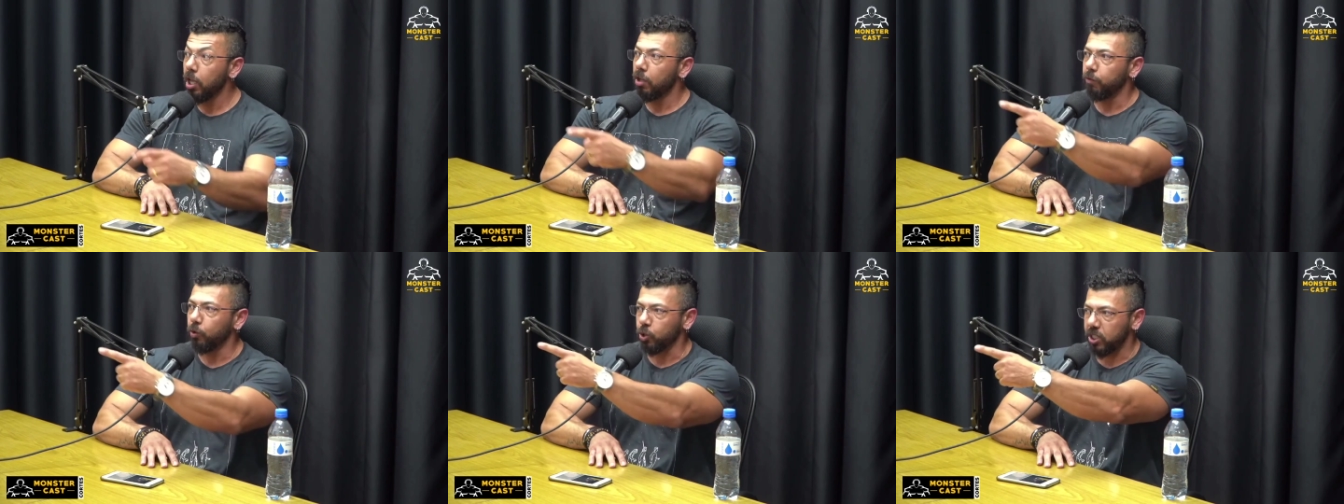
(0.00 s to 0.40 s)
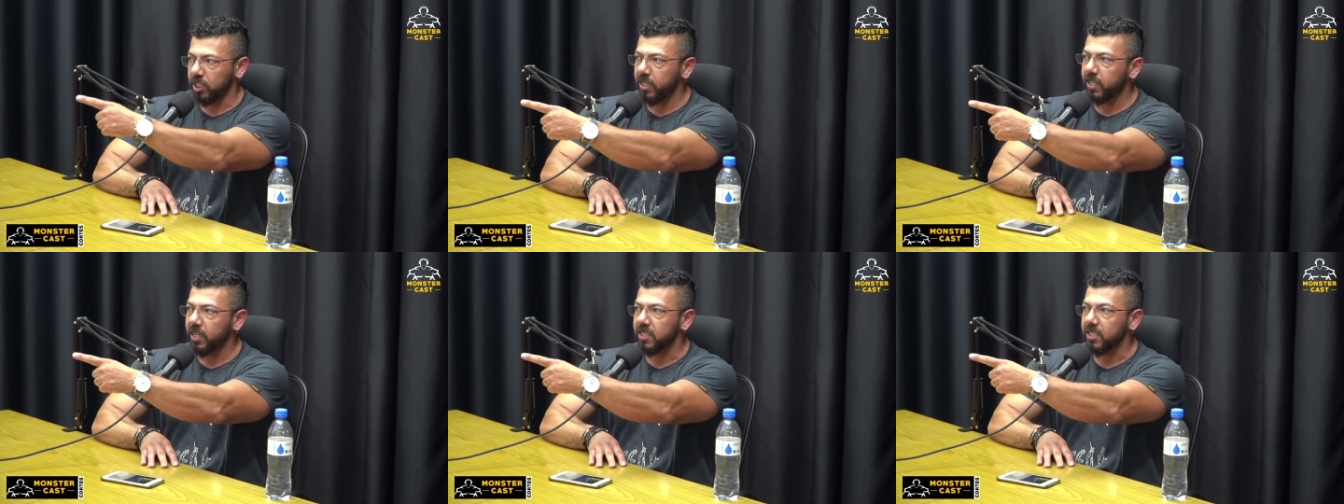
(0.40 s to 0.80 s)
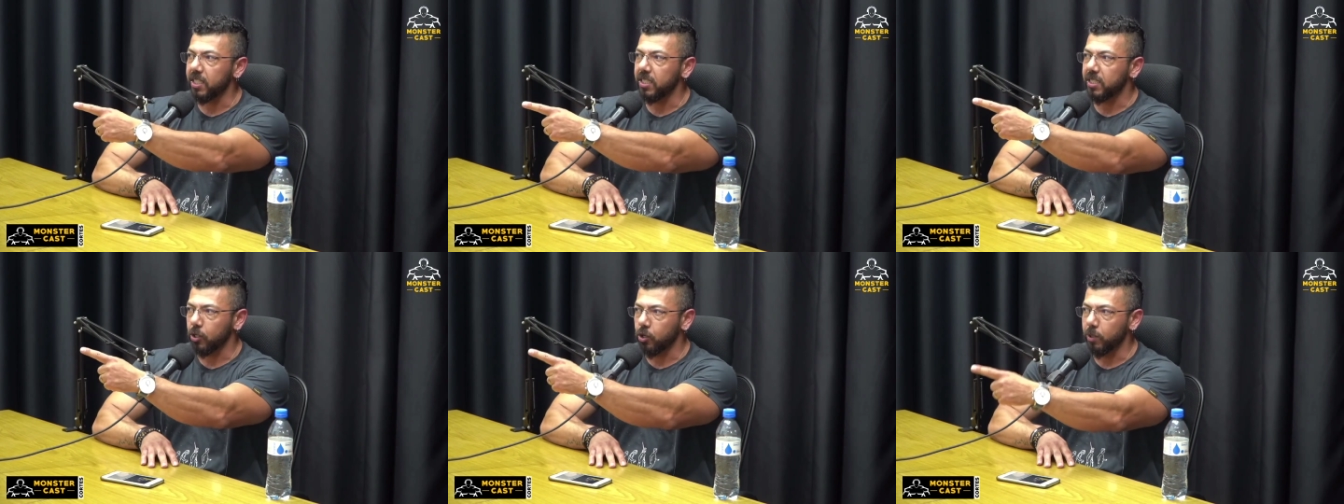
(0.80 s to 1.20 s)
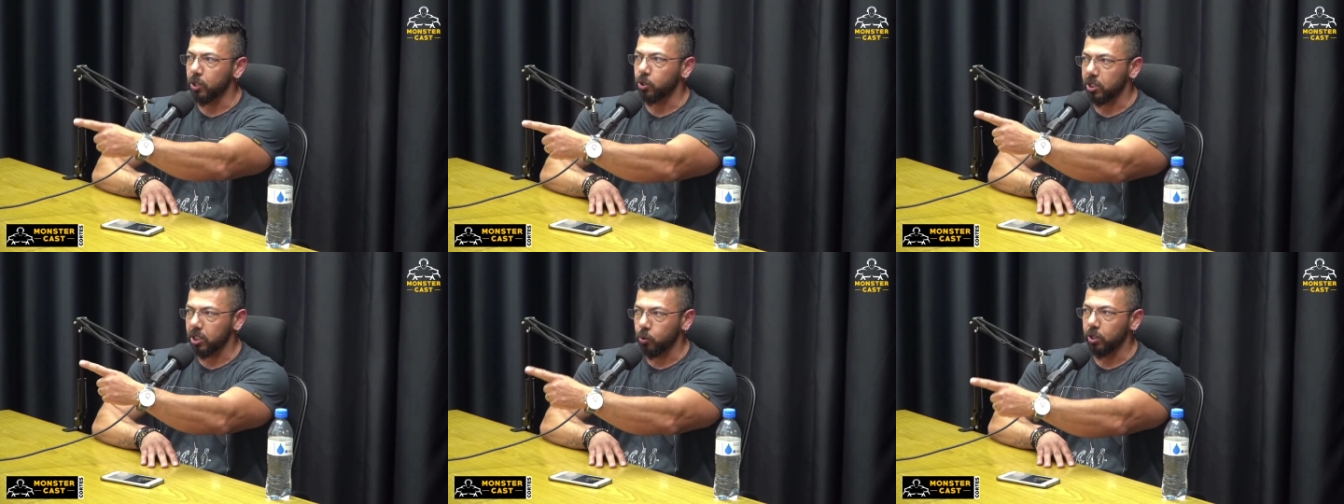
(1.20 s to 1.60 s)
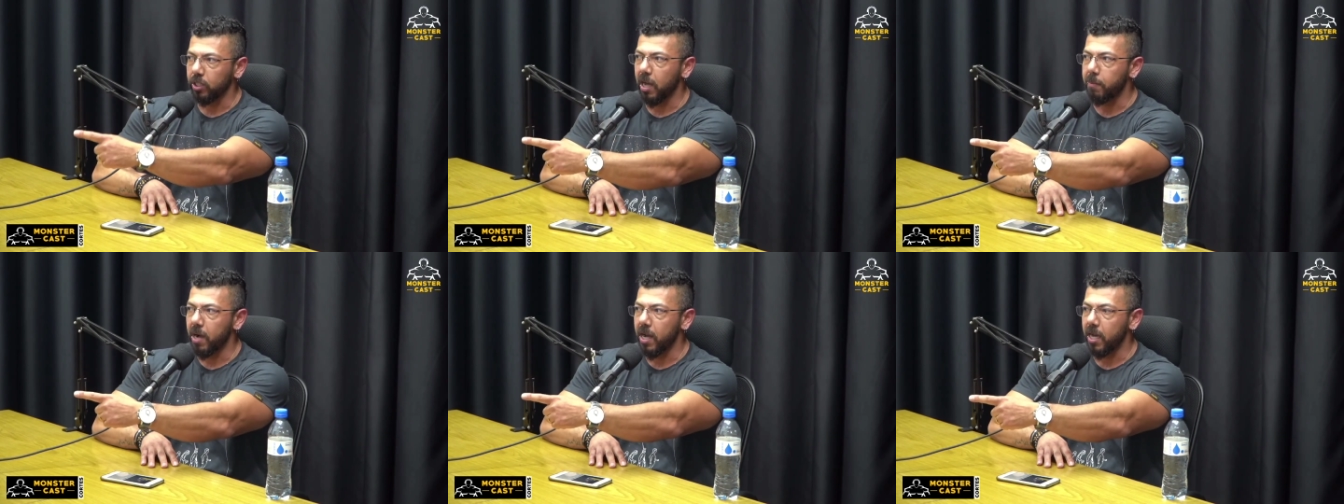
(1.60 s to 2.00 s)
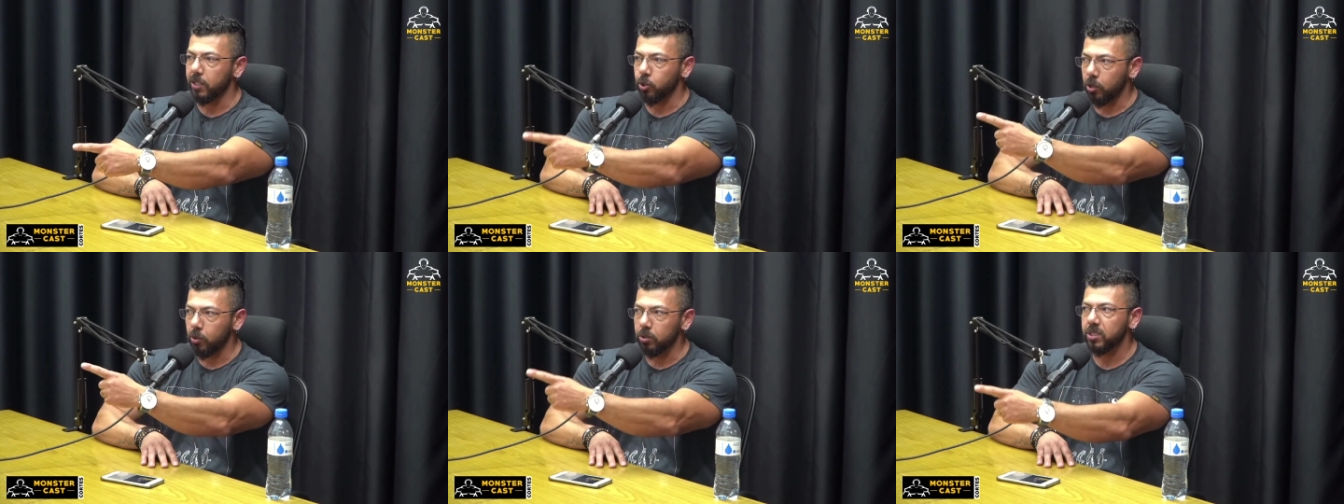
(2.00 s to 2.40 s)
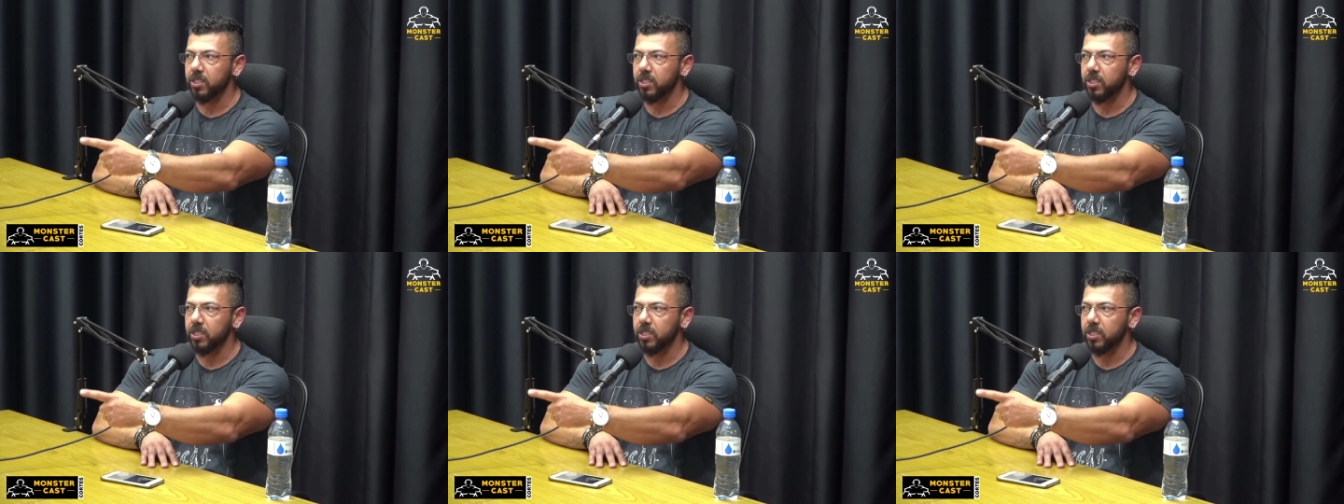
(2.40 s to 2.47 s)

Você era assim, você começou a se cuidar mais, olha quanto você